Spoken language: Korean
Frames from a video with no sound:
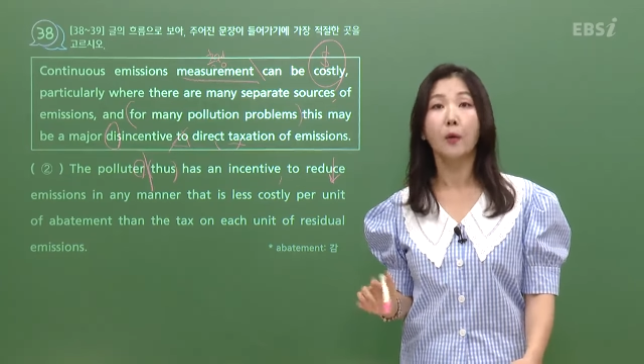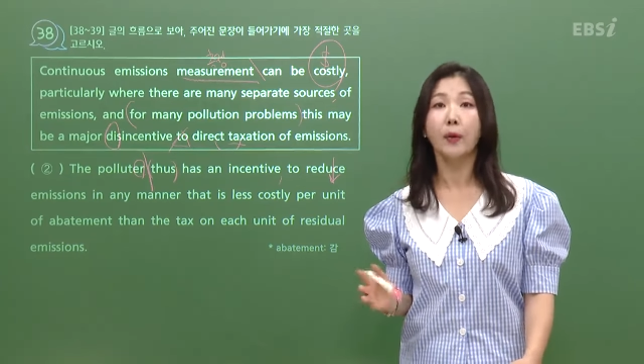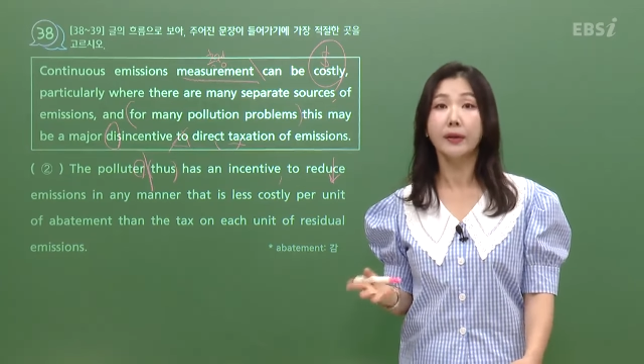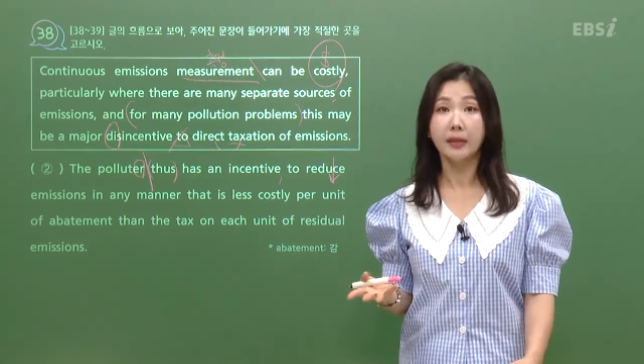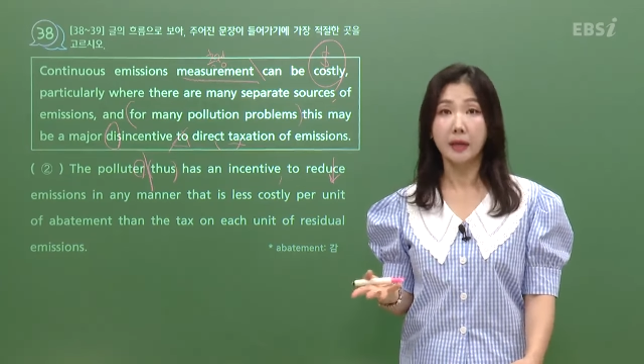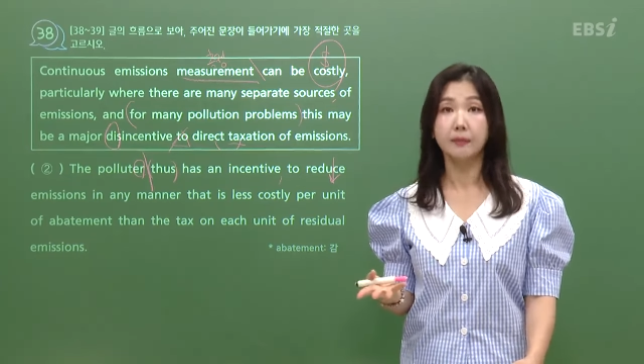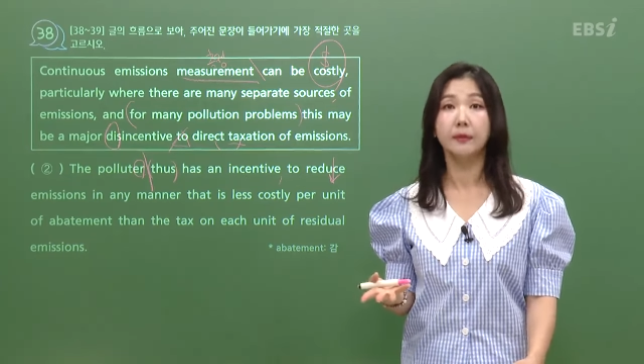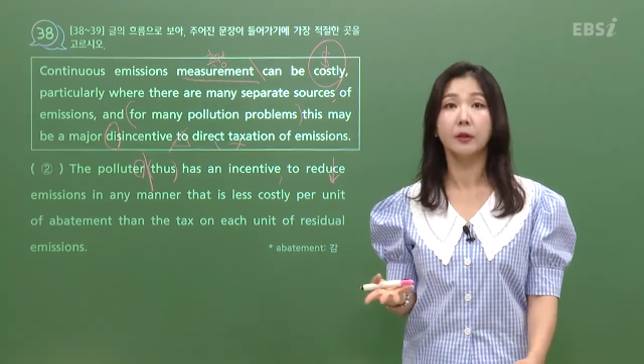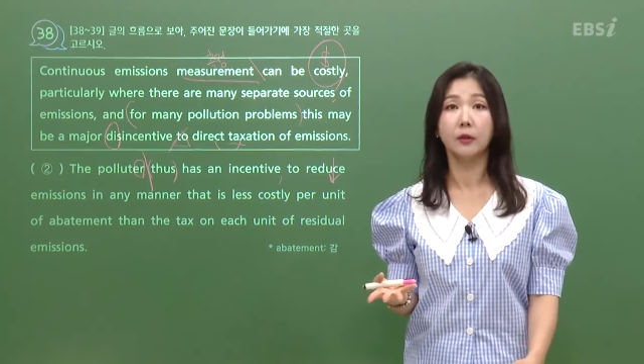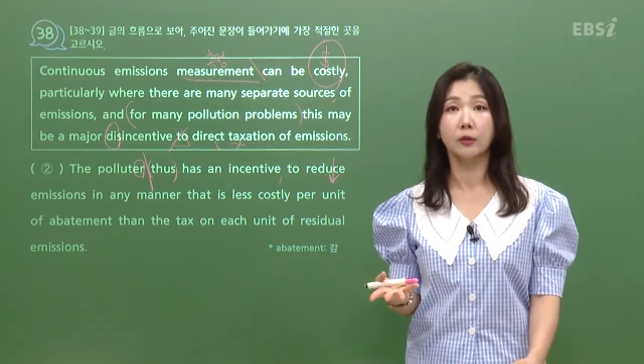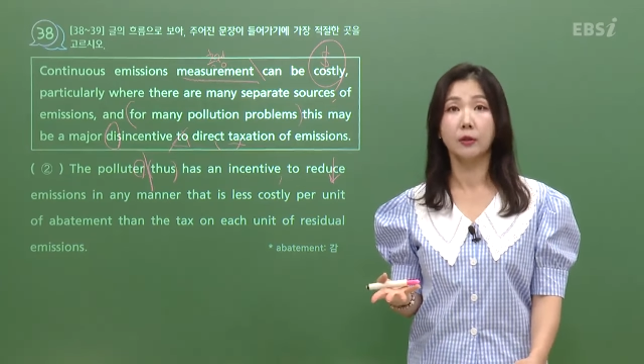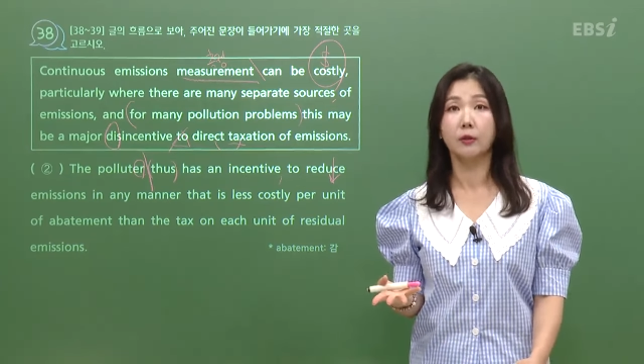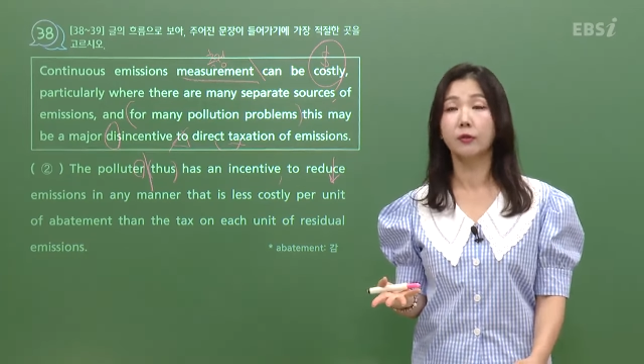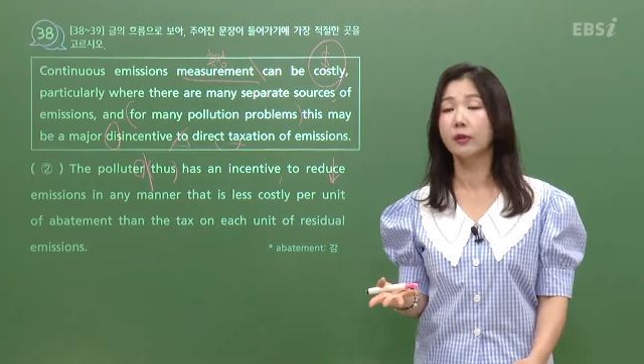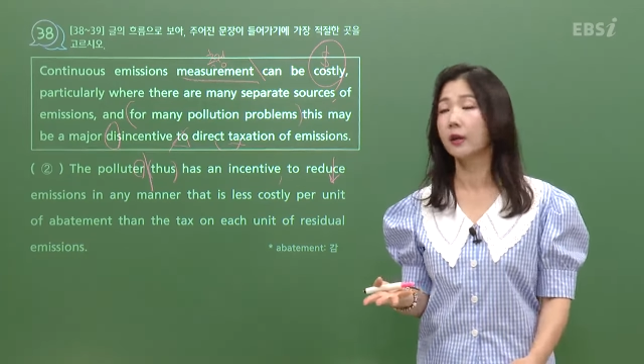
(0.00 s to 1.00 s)
회사
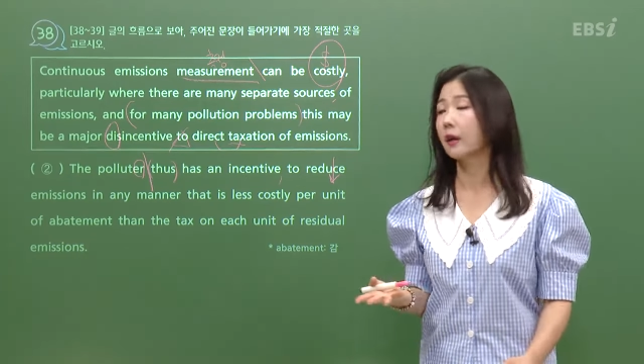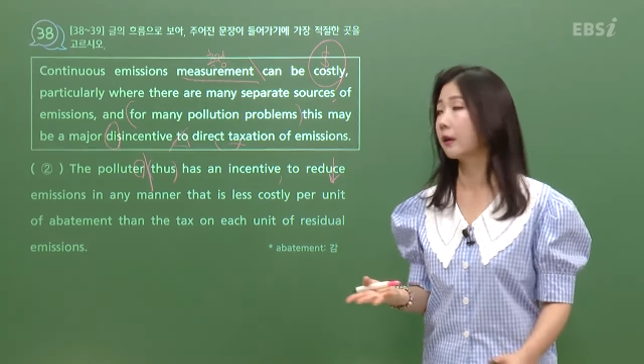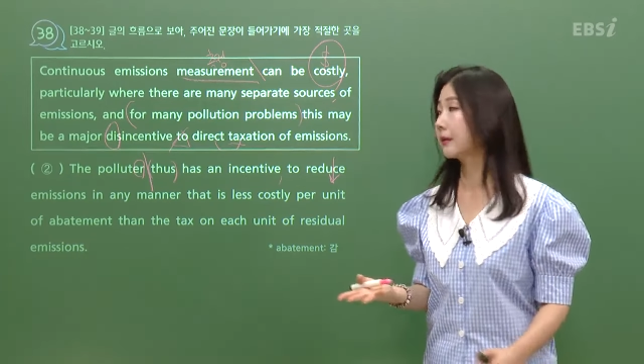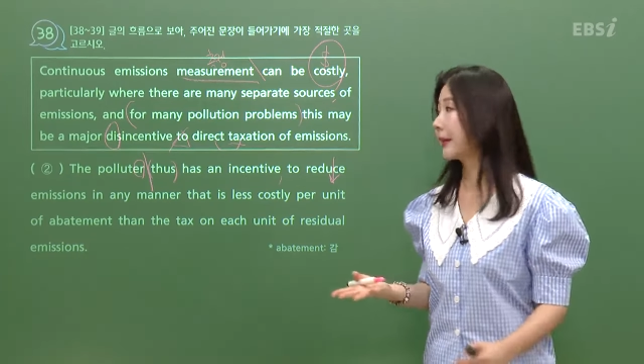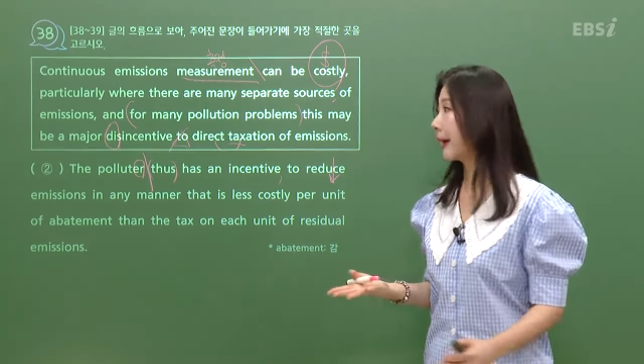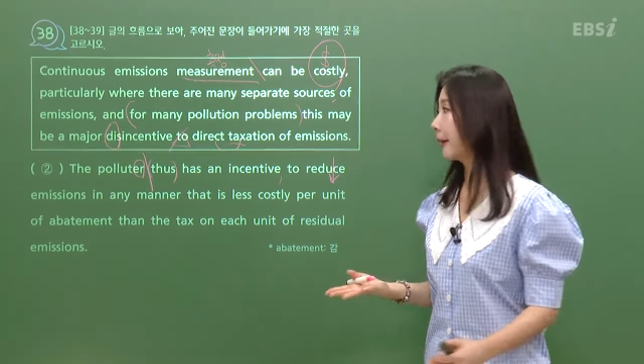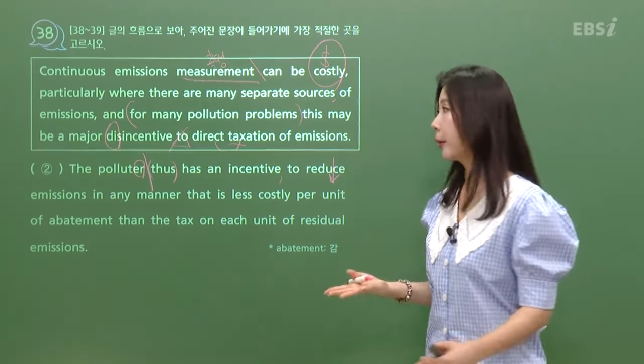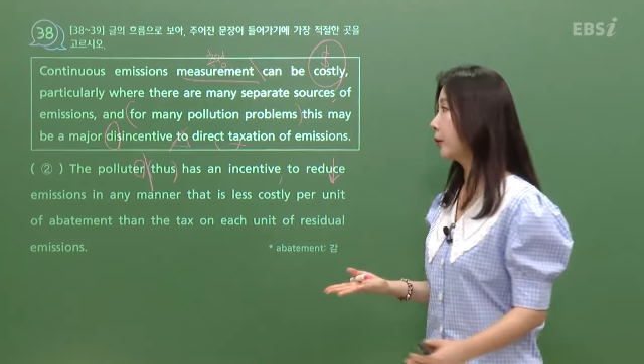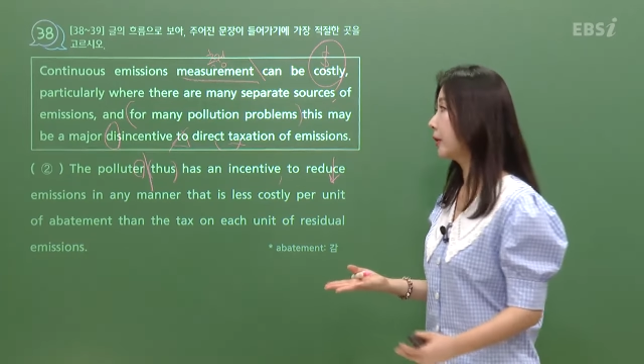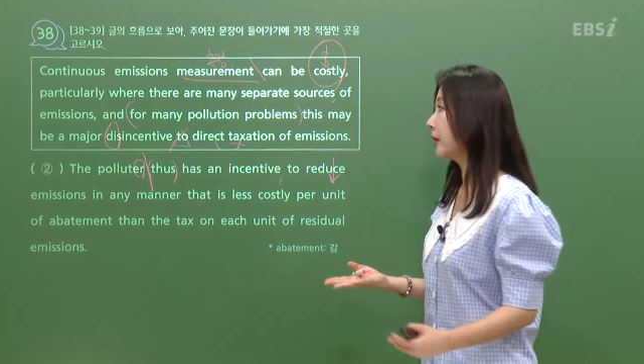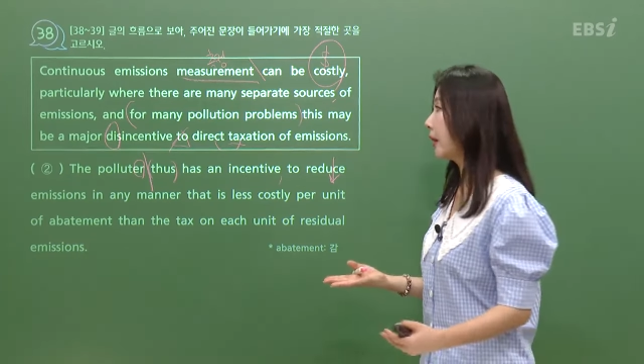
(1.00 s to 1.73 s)
입장에서 이런 생각을 당연히